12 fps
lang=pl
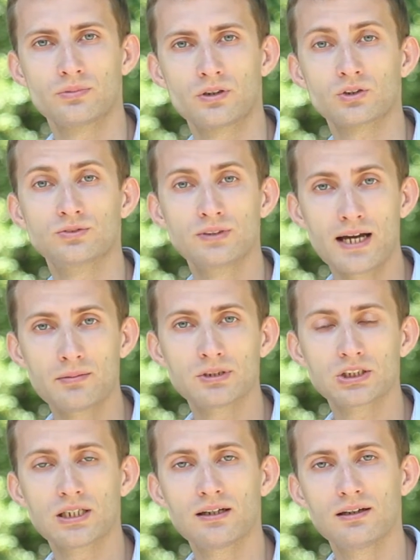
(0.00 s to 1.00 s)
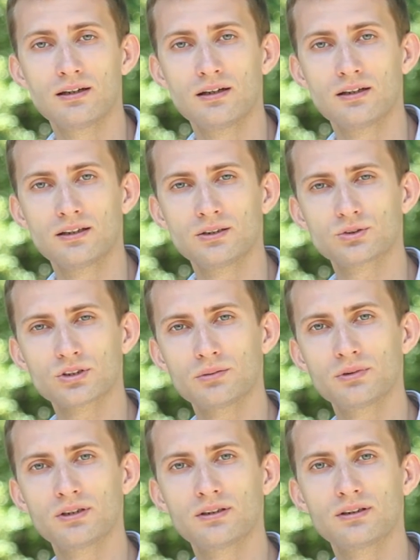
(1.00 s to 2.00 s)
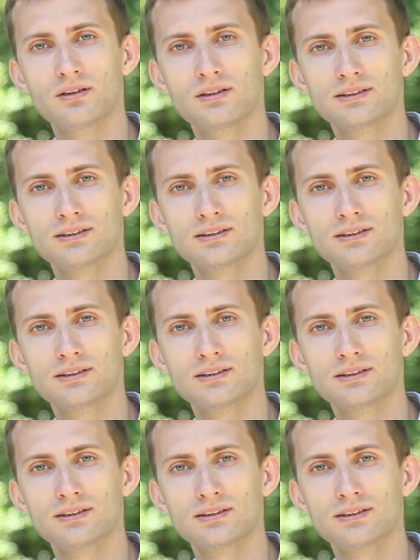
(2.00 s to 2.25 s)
Rozwijamy się i czujemy